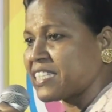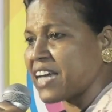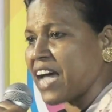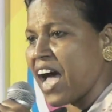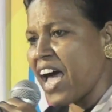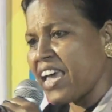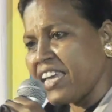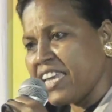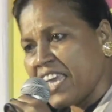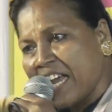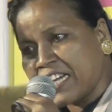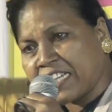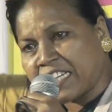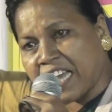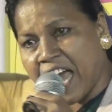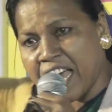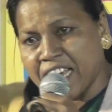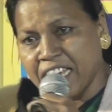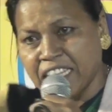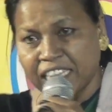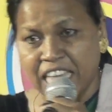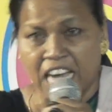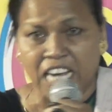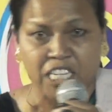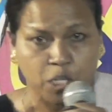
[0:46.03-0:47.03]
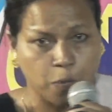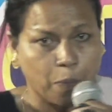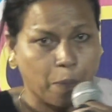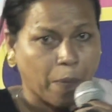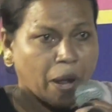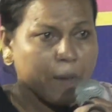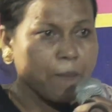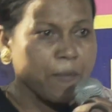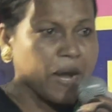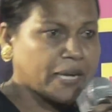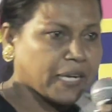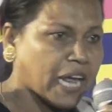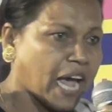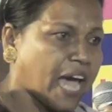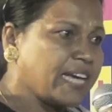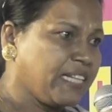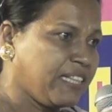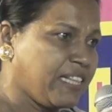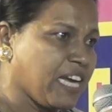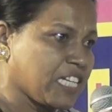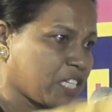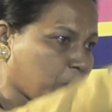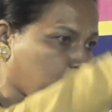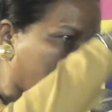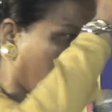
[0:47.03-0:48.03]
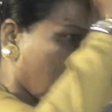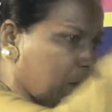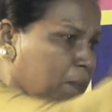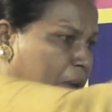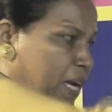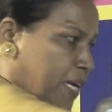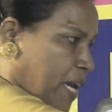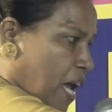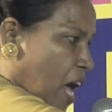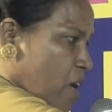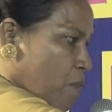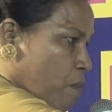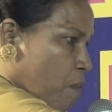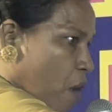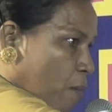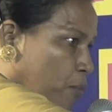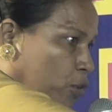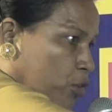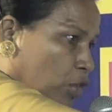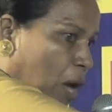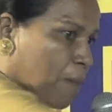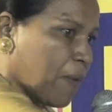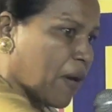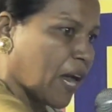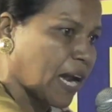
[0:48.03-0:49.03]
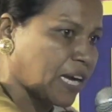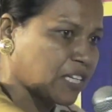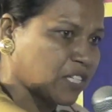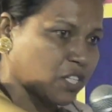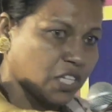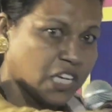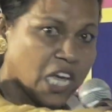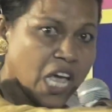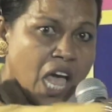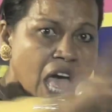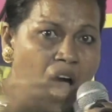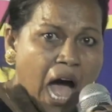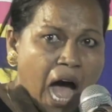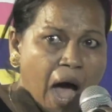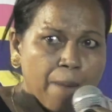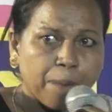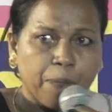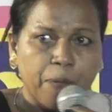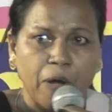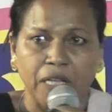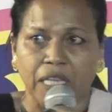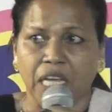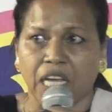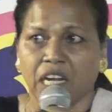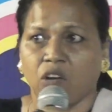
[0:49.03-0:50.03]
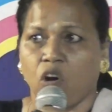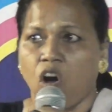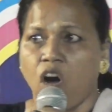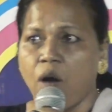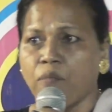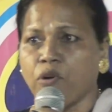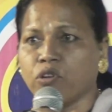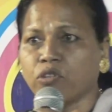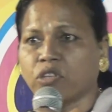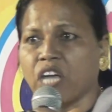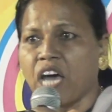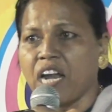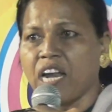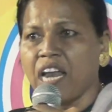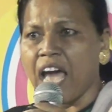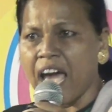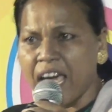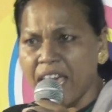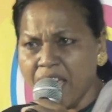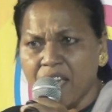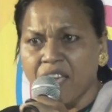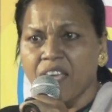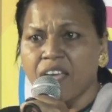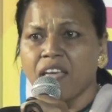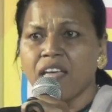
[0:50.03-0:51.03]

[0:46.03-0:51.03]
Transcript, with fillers: চাই এটাই দেশ প্রেমেটাই দেশ প্রেমেটাই মমতা ব্যানার্জি আপনাদের ক্ষমতা নেই